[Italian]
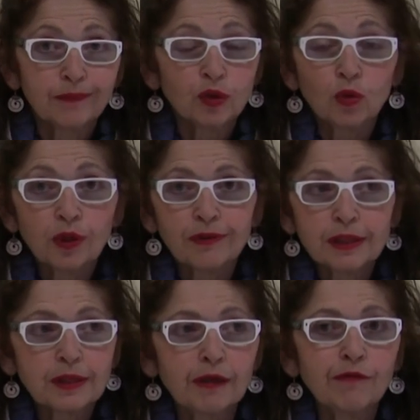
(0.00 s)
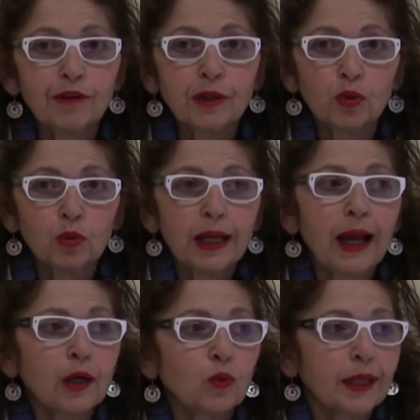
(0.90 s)
non deve essere inferiore
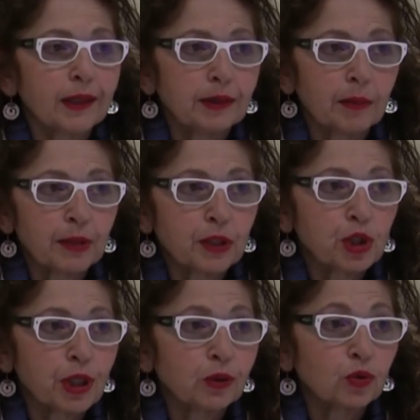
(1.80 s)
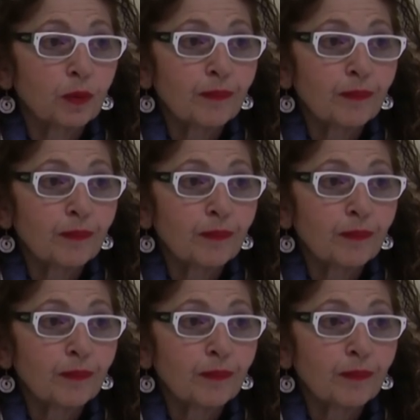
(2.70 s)
al 40%